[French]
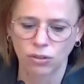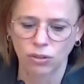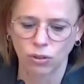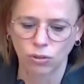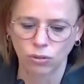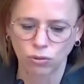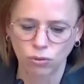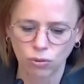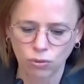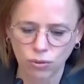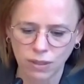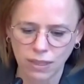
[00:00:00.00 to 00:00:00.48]

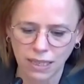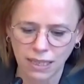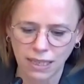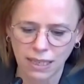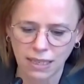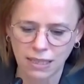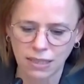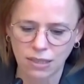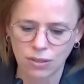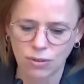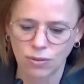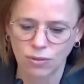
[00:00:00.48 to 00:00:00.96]
Dans toutes ces
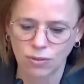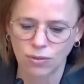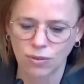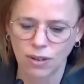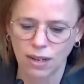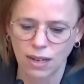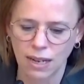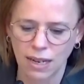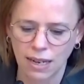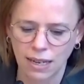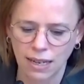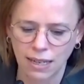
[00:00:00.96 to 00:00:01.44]

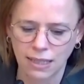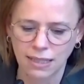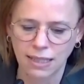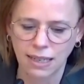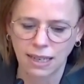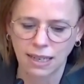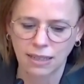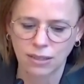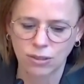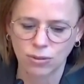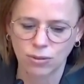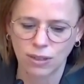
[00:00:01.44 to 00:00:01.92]
questions, les
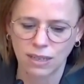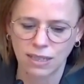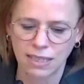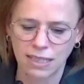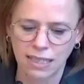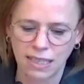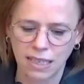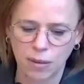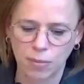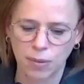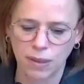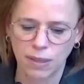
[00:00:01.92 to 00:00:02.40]
directions et
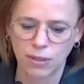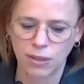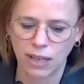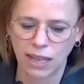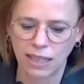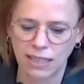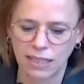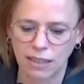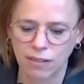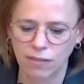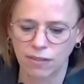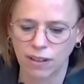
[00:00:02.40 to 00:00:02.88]
les équipes
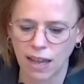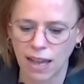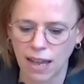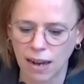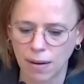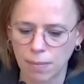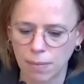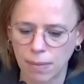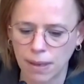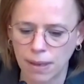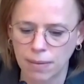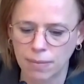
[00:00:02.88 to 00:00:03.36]
éducatives
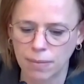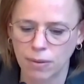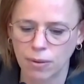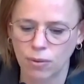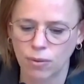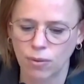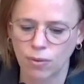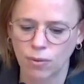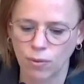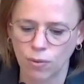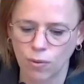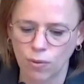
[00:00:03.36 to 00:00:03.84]

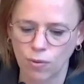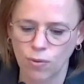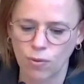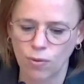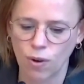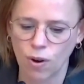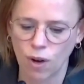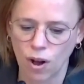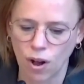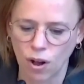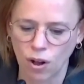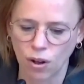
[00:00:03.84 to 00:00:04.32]
elles-mêmes
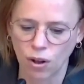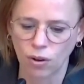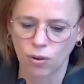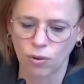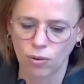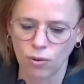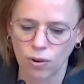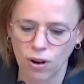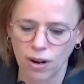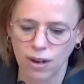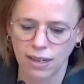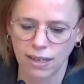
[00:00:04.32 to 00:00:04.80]
ont un
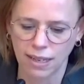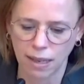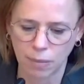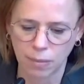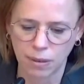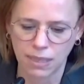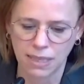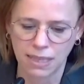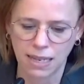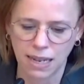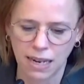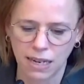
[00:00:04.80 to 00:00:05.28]
rôle
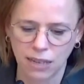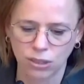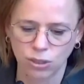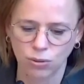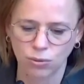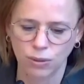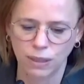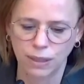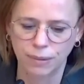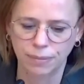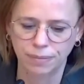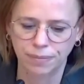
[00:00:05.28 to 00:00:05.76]
capital à
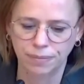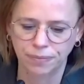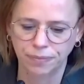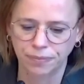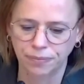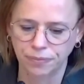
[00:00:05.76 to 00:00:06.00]
jouer.